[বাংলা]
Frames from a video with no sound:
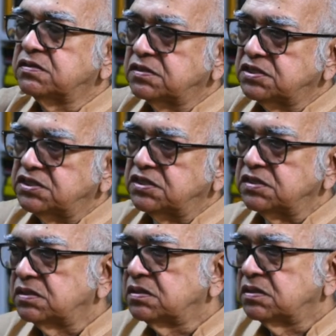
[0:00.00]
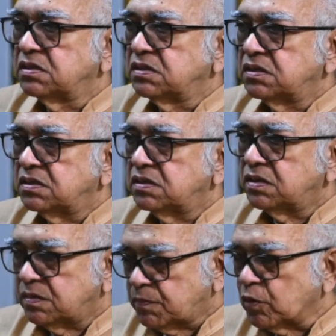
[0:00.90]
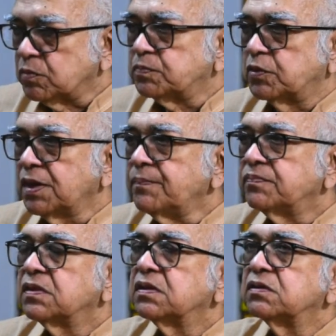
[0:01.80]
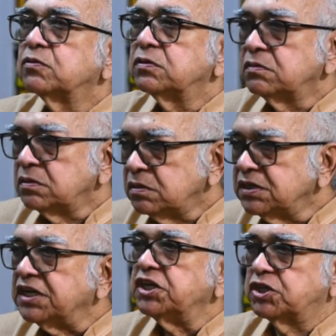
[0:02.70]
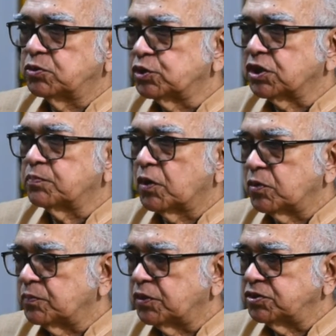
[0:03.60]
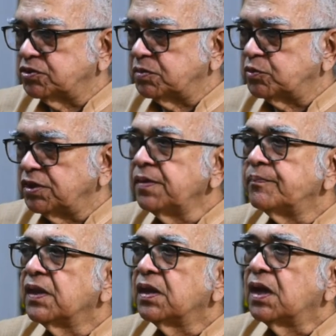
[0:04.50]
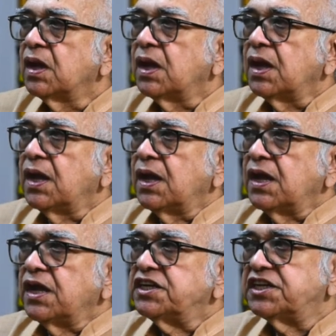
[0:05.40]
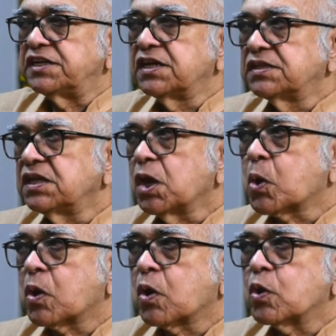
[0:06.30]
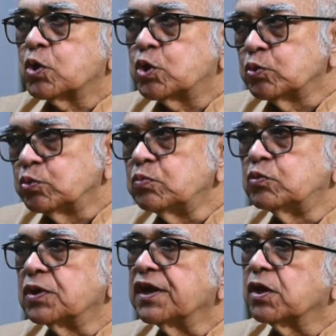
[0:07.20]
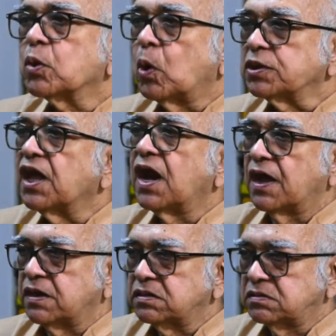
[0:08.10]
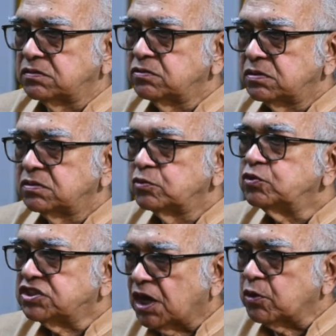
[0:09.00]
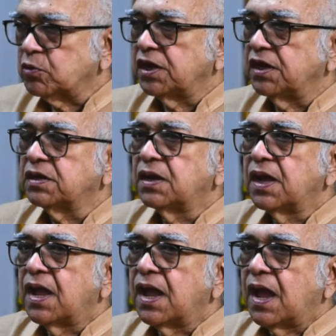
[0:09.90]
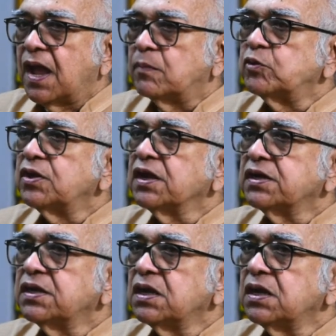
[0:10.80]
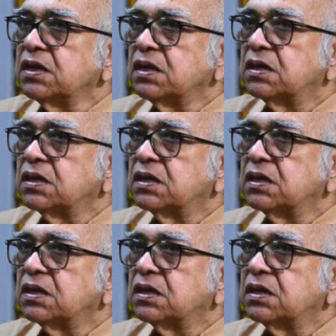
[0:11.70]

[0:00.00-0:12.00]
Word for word: থিয়েটারের যে পরম্পরা গিরিশ ঘোষের পরম্পরা যদি বলি সেটাতে শুধু মুখের কথার উচ্চারণের এমন একটা